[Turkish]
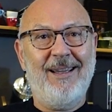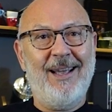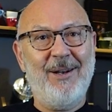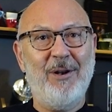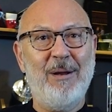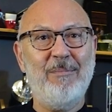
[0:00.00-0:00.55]

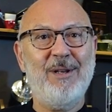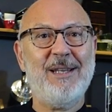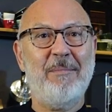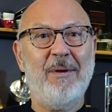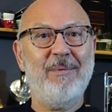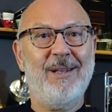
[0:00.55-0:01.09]
En önemli
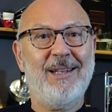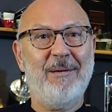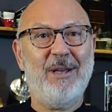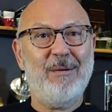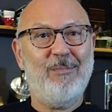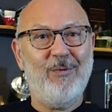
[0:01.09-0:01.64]
sebebi
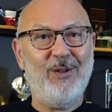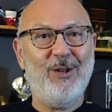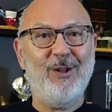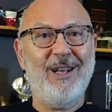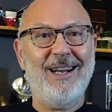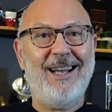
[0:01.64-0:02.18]
tabii ki bu
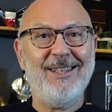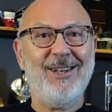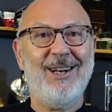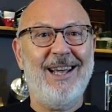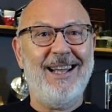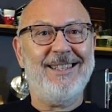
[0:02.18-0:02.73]
videoları
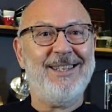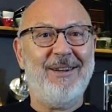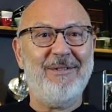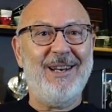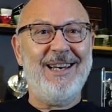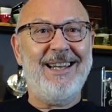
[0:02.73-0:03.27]
hazırlayan
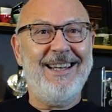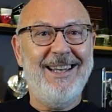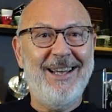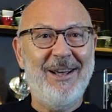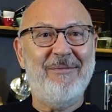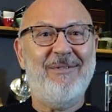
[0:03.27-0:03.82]
sevgili
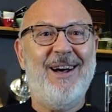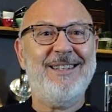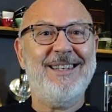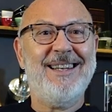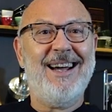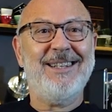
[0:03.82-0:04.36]

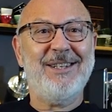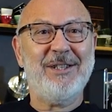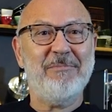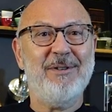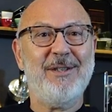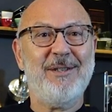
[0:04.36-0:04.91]
Fatih
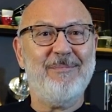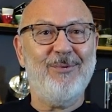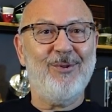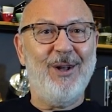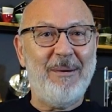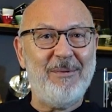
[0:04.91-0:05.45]
kardeşimiz
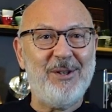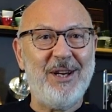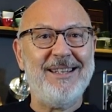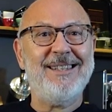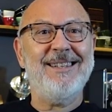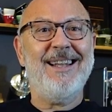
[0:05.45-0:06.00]
bu dönem
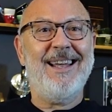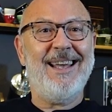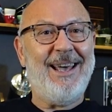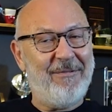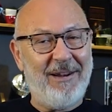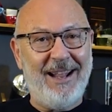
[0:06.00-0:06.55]
içerisinde
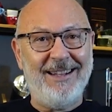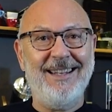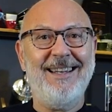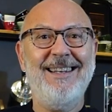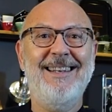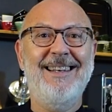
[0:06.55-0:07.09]

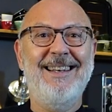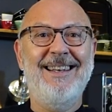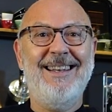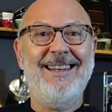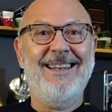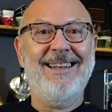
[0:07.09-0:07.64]
evlendi.
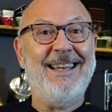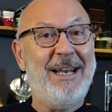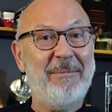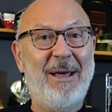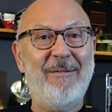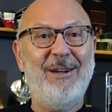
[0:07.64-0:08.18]
Ee,
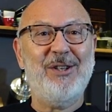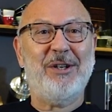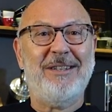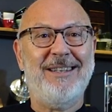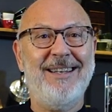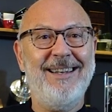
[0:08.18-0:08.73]
yeni bir eve
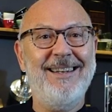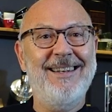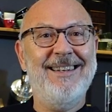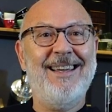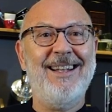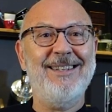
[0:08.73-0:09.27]
çıktı.
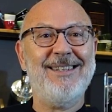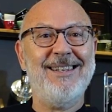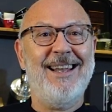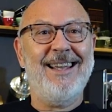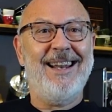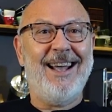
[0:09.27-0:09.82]

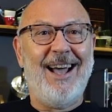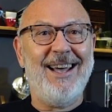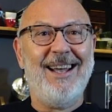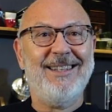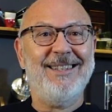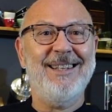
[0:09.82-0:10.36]
Kendisine yeni
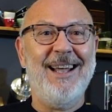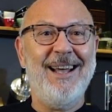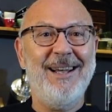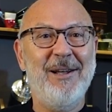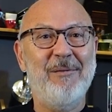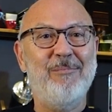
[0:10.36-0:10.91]
hayatında
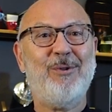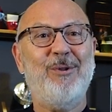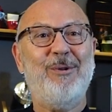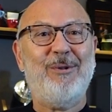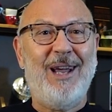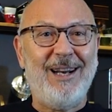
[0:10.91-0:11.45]

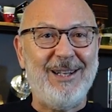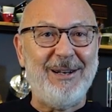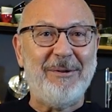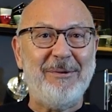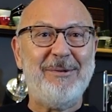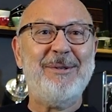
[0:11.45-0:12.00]
mutluluklar
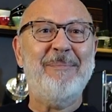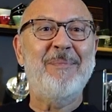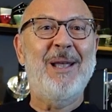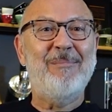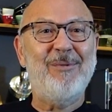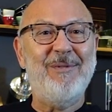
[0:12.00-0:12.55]
diliyoruz.
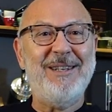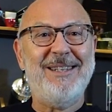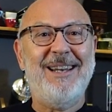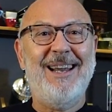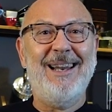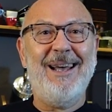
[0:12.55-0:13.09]
Bu
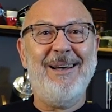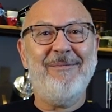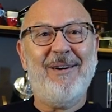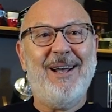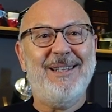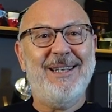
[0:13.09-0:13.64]
vesileyle
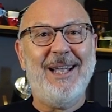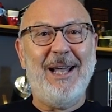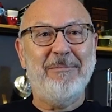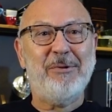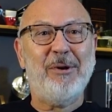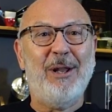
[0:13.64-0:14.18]
Fatih'i de
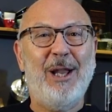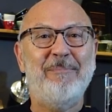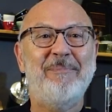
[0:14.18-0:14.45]
almış olalım.